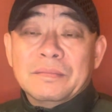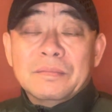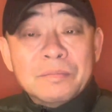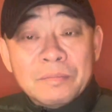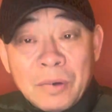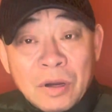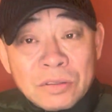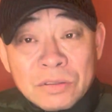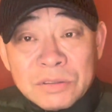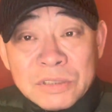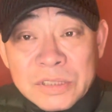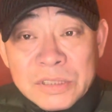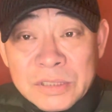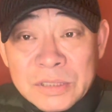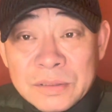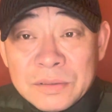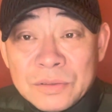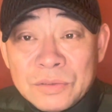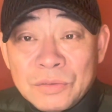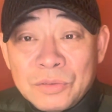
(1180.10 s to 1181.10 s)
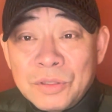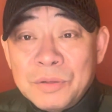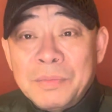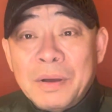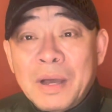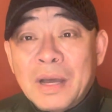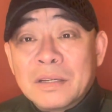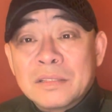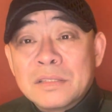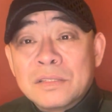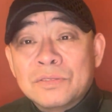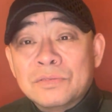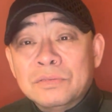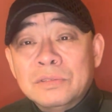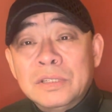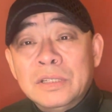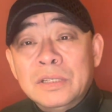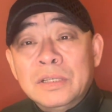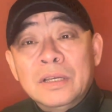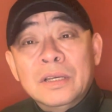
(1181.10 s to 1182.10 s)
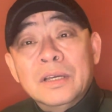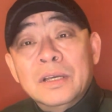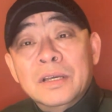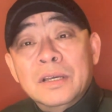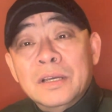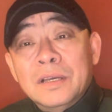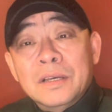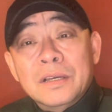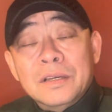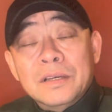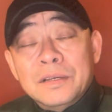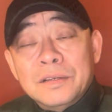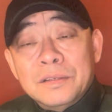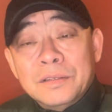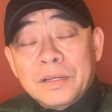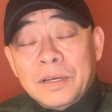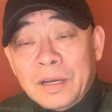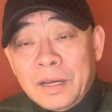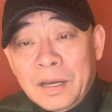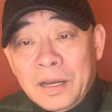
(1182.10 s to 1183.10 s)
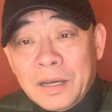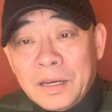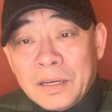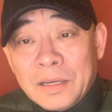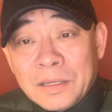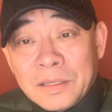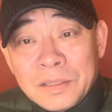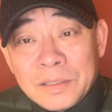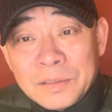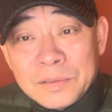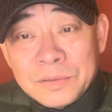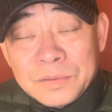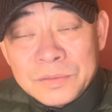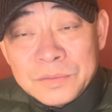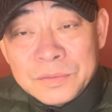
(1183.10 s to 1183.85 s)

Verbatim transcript: 毛主席对马克思主义，啊，